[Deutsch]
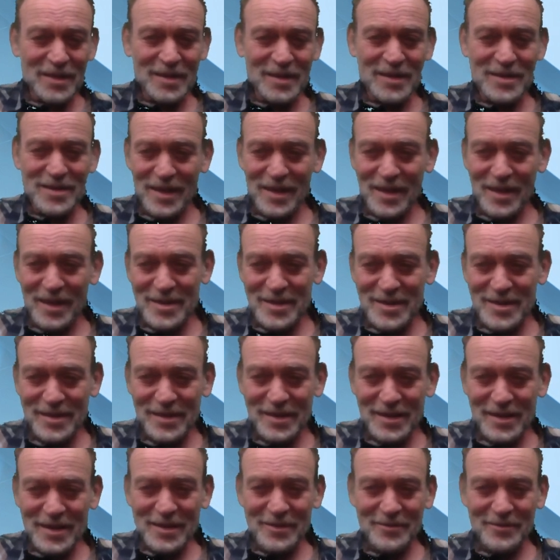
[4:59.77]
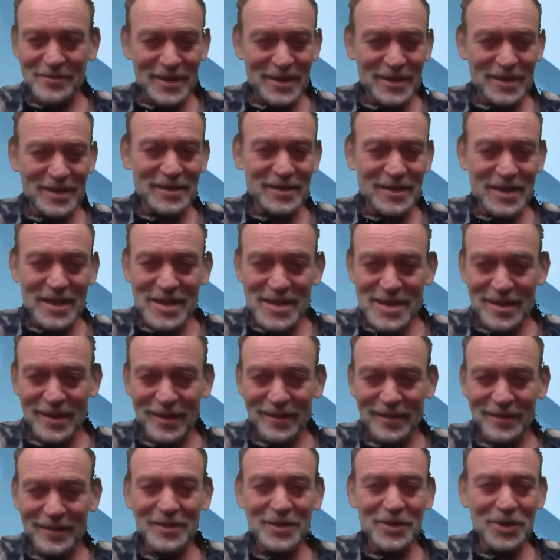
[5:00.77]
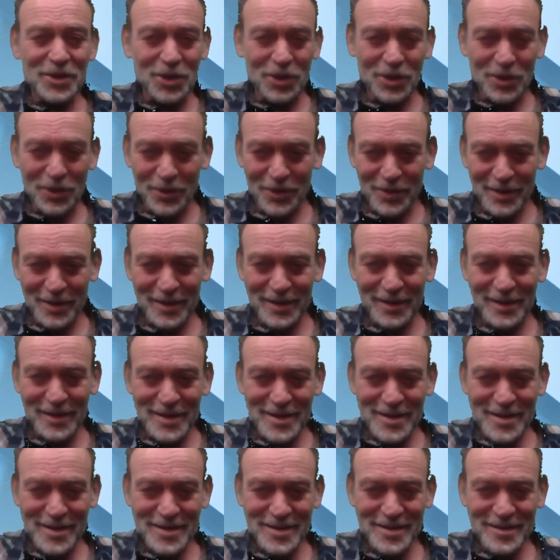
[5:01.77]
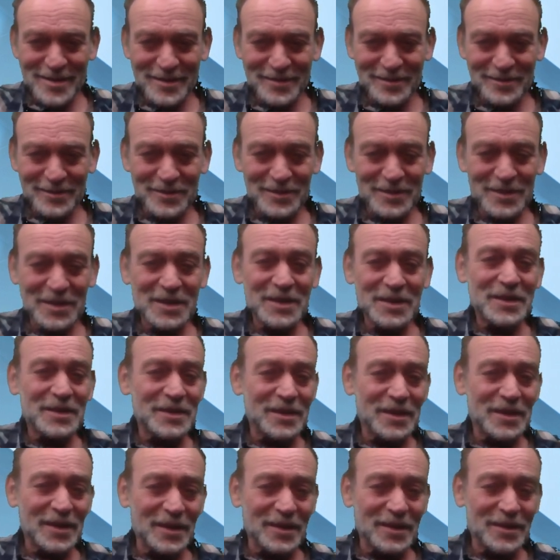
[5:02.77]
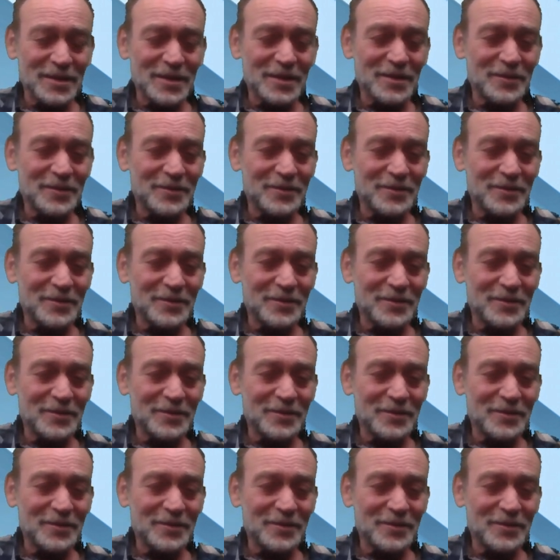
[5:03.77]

Das heißt, wenn der Diesel teurer ist, dann